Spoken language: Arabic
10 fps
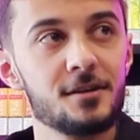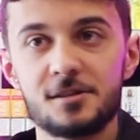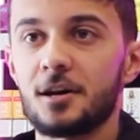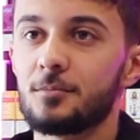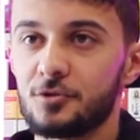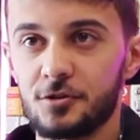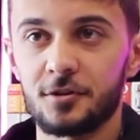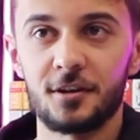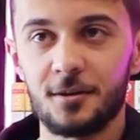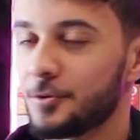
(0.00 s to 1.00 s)
صاحب
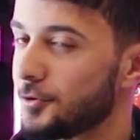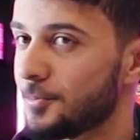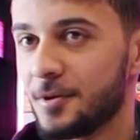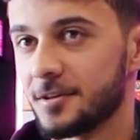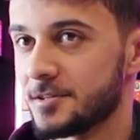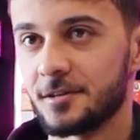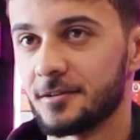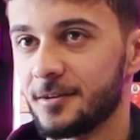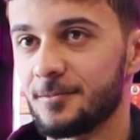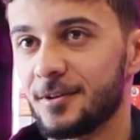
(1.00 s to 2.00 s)
الشركه كمان هو ما قصر
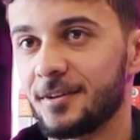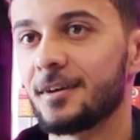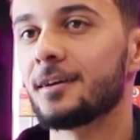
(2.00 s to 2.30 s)
للامانه